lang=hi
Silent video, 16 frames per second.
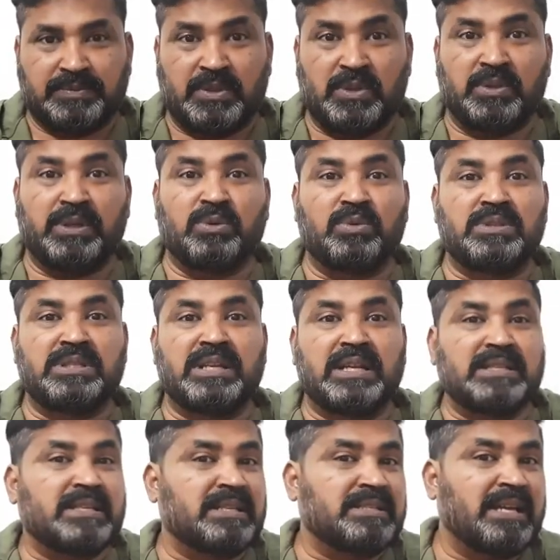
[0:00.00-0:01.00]
क्योंकि उस
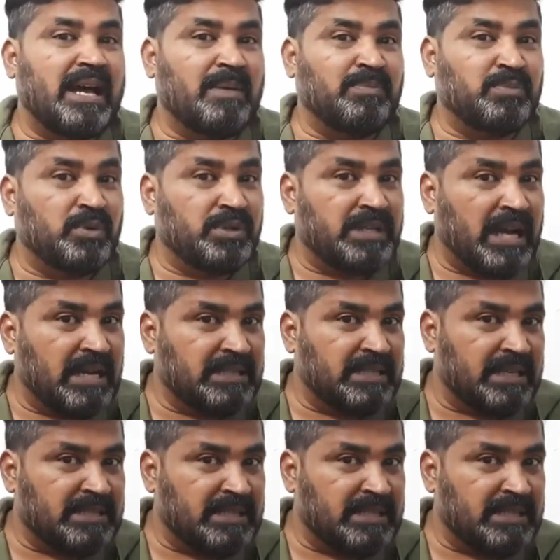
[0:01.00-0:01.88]
नज़र से आपको याद आ